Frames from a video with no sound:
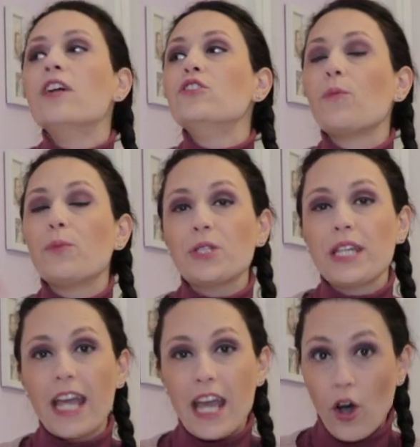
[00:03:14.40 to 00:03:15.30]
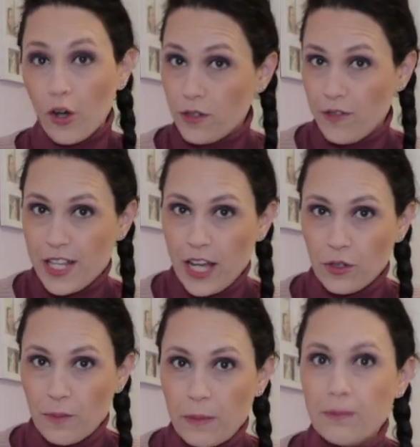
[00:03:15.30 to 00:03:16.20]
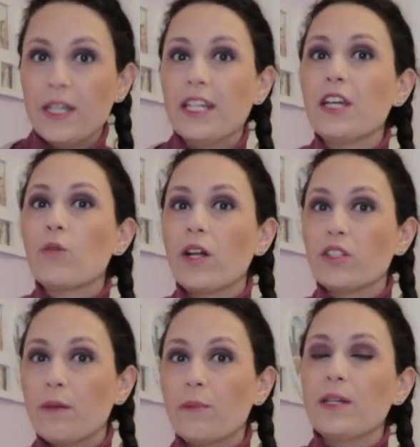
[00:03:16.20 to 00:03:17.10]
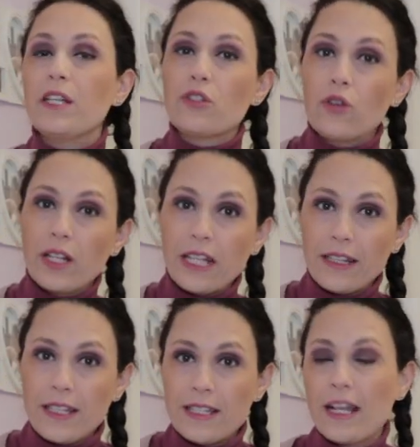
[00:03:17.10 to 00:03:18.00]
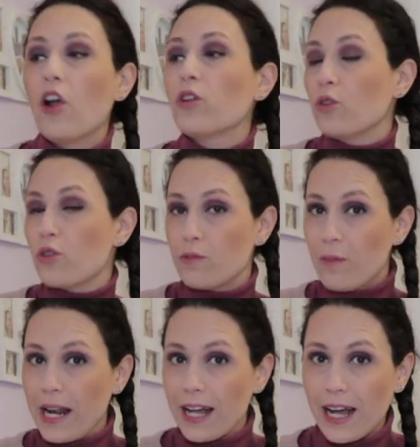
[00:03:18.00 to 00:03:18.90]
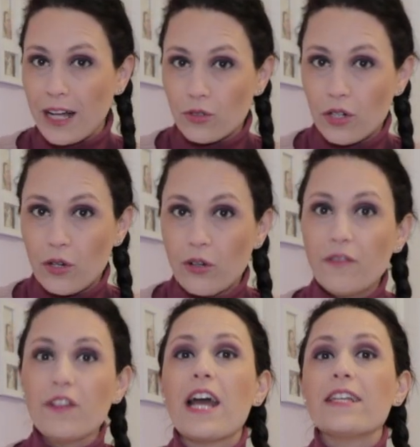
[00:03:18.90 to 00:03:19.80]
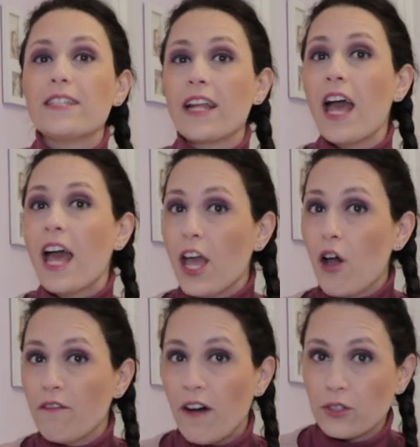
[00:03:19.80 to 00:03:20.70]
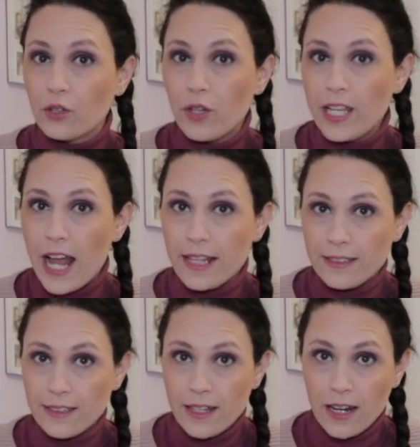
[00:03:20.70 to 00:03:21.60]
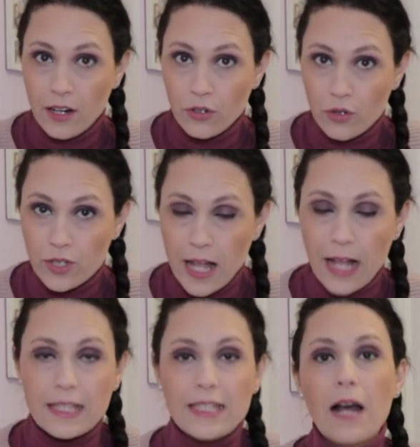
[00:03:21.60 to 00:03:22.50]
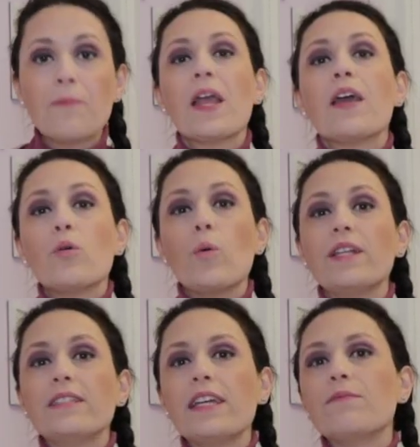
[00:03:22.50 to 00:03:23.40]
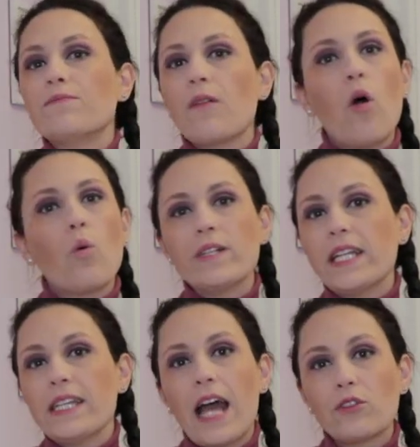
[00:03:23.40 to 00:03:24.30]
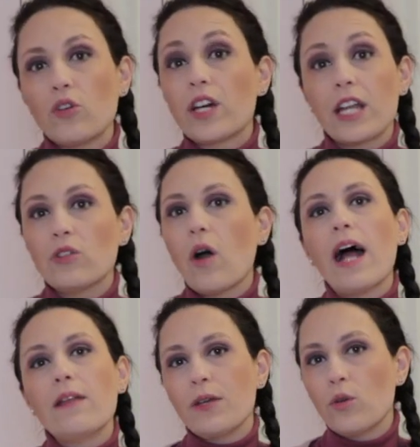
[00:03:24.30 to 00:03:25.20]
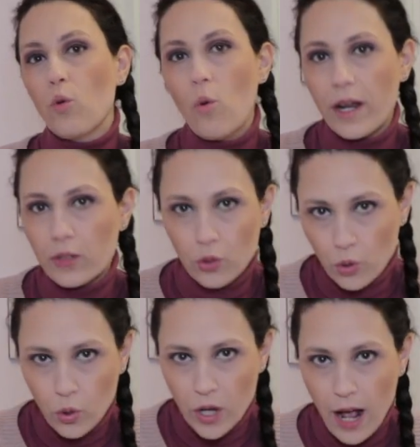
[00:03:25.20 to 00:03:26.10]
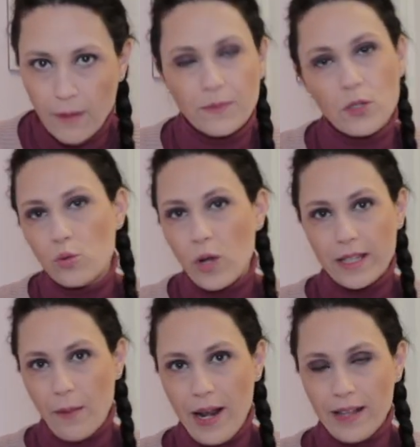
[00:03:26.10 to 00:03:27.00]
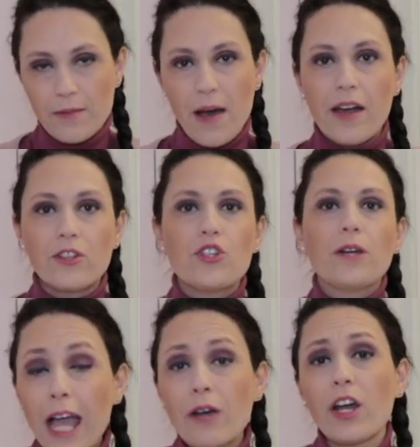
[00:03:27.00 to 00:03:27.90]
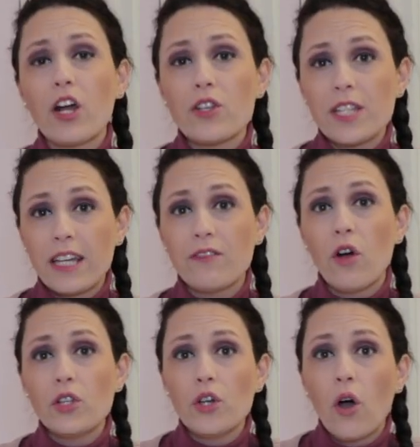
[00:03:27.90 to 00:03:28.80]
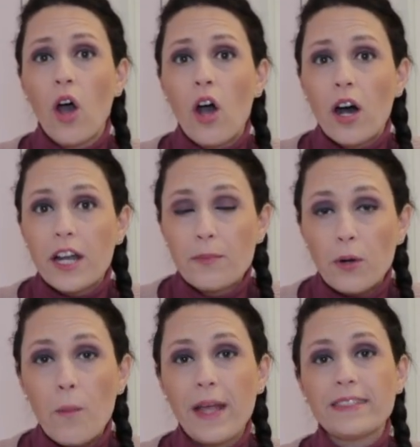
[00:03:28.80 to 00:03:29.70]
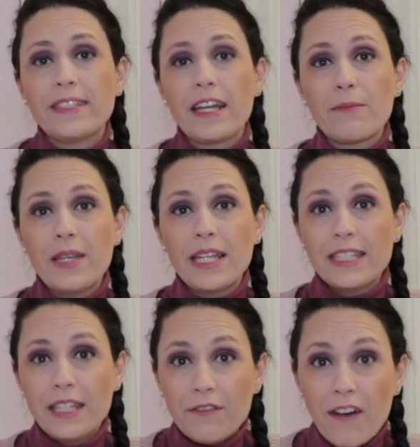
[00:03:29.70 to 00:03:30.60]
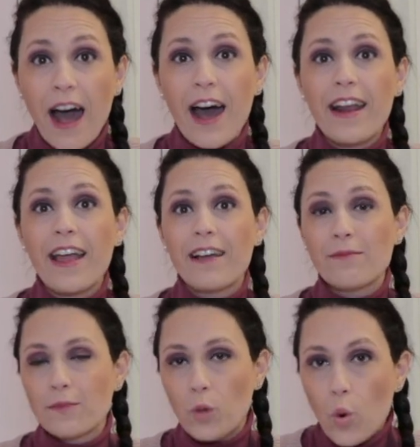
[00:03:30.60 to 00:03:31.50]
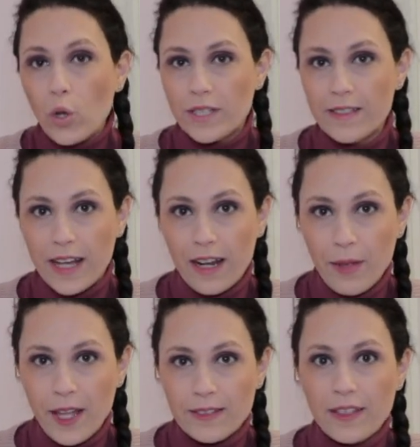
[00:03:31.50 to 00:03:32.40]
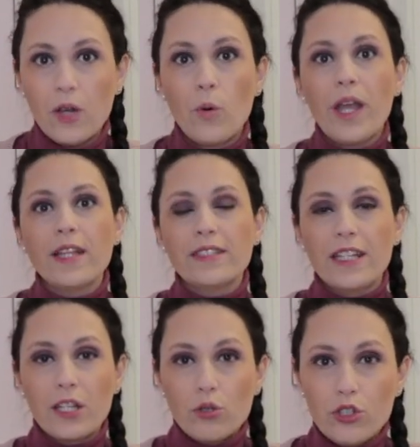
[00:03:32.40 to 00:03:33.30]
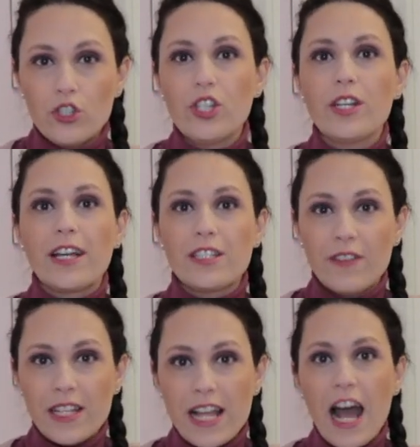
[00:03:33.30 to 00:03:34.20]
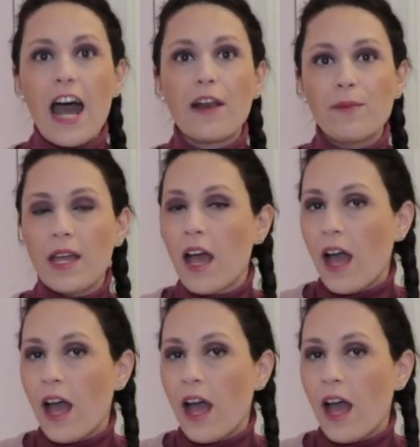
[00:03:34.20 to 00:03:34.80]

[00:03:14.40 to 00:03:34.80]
dopodiché ho svegliato i bambini, quando i bambini sono andati in salotto ho spalancato le loro finestre e ho fatto i letti della loro loro stanza. Quindi ho guadagnato credo almeno un quarto d'ora sulla tabella di marcia. È una cosa che voglio ripromettermi di fare quotidianamente, quindi riuscire a svegliarmi